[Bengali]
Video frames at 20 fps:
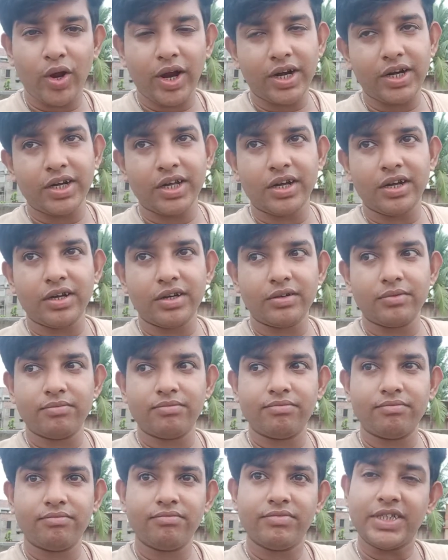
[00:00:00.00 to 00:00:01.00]
একটা
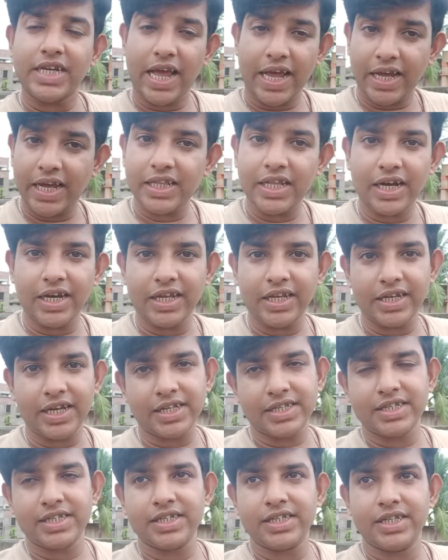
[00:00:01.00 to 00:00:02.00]
জায়গা দাঁড়িয়ে
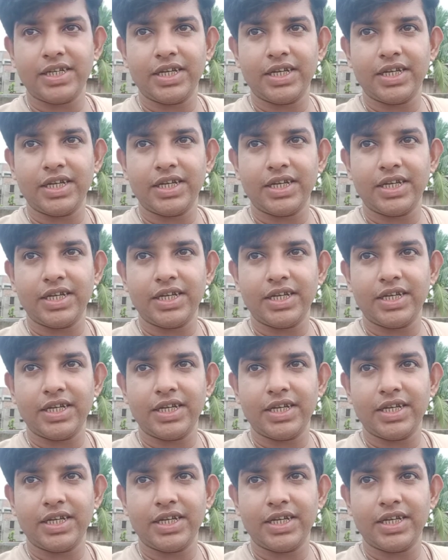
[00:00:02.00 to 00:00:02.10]
গেছে